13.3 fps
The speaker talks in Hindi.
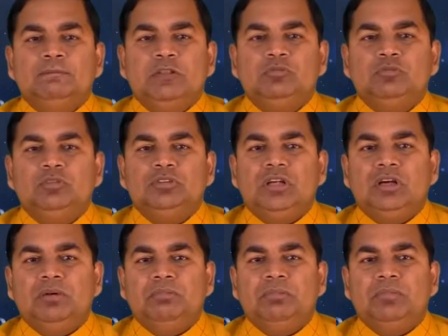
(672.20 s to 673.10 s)
वस्तुतः
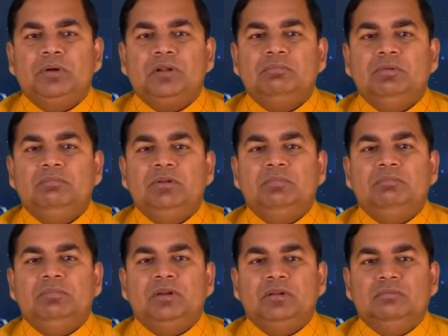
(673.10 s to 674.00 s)
परमं
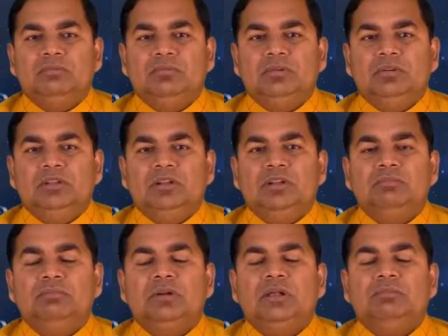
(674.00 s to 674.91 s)
लंबनम
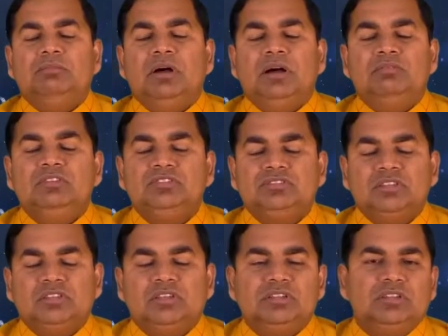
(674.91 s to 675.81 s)
लंबना भाव
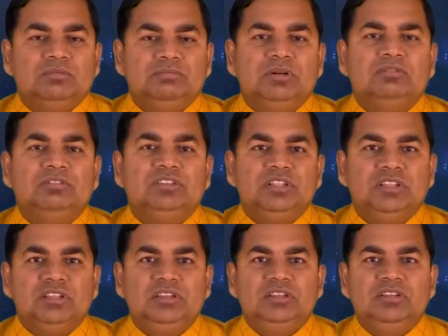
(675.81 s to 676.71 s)
कथम होती
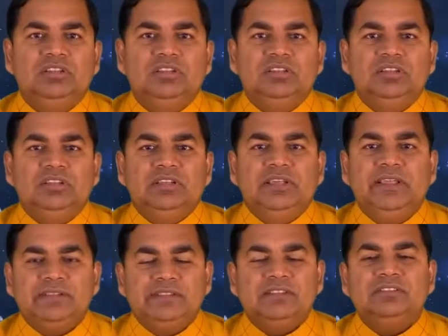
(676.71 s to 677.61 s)

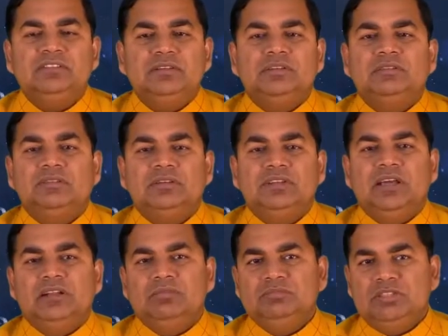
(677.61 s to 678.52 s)
एतस्य
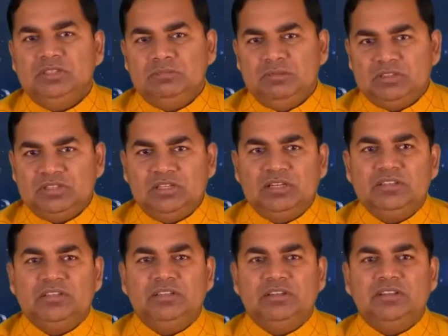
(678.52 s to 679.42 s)
ज्ञानं यदि
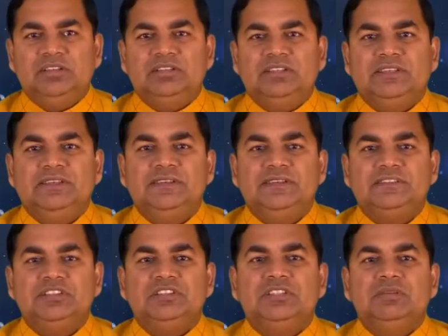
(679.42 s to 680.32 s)
मित्राणि क्रियते
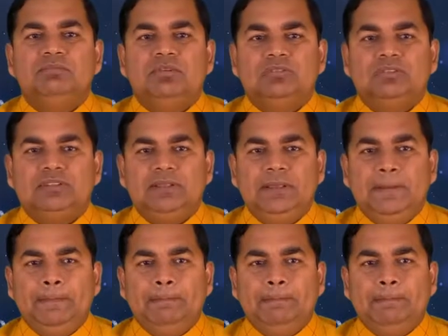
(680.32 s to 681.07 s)
चेत् किं भवति